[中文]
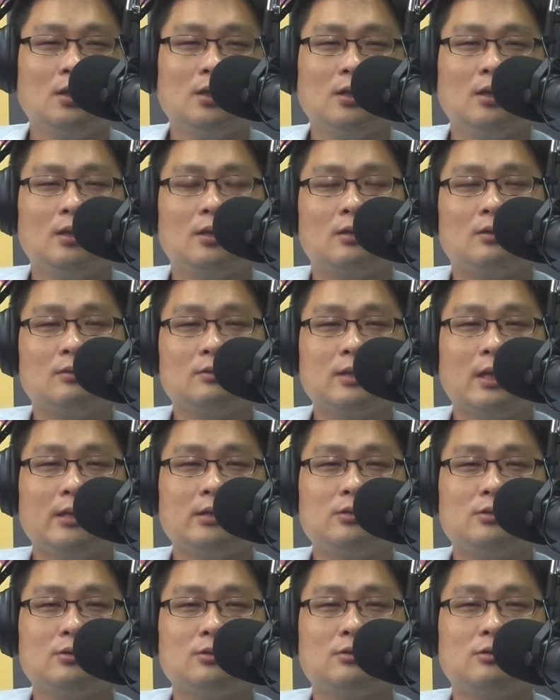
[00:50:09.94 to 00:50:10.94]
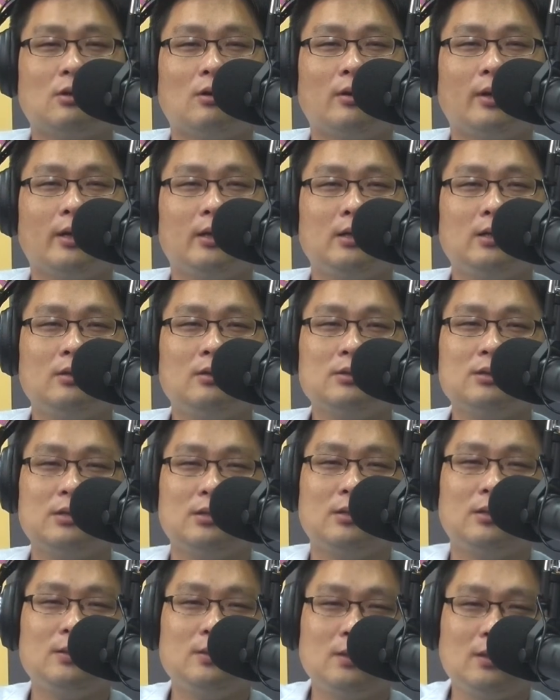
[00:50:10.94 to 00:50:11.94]
讲台语足爽诶，你拢是
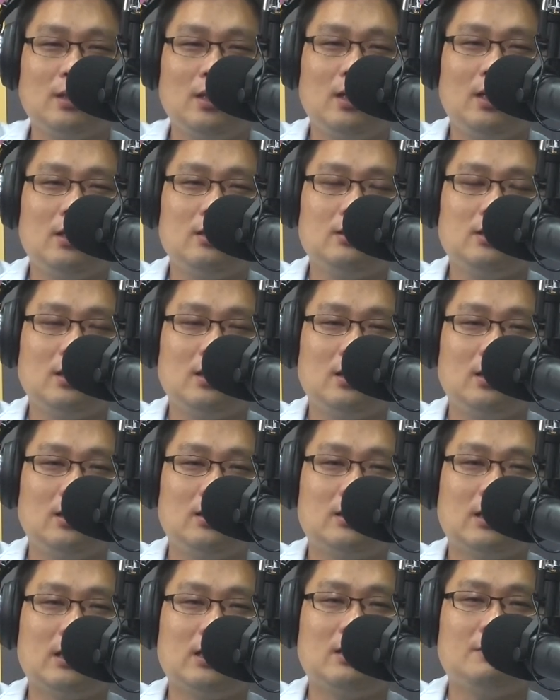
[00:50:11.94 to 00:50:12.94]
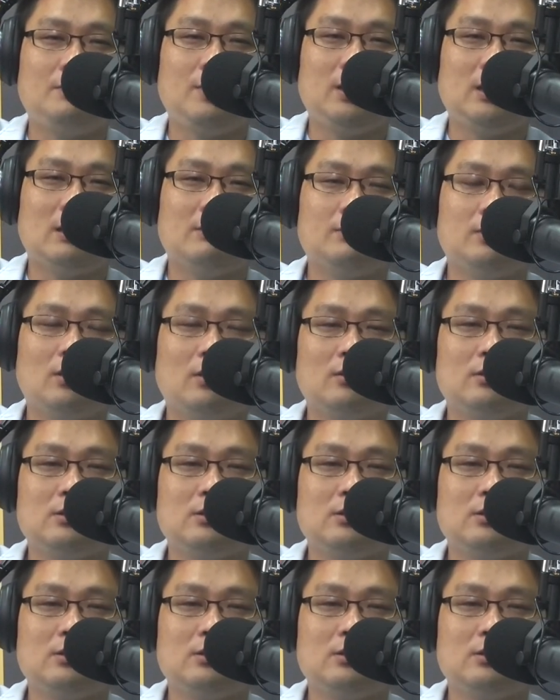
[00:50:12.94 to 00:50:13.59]
去演迄个大衣八点档。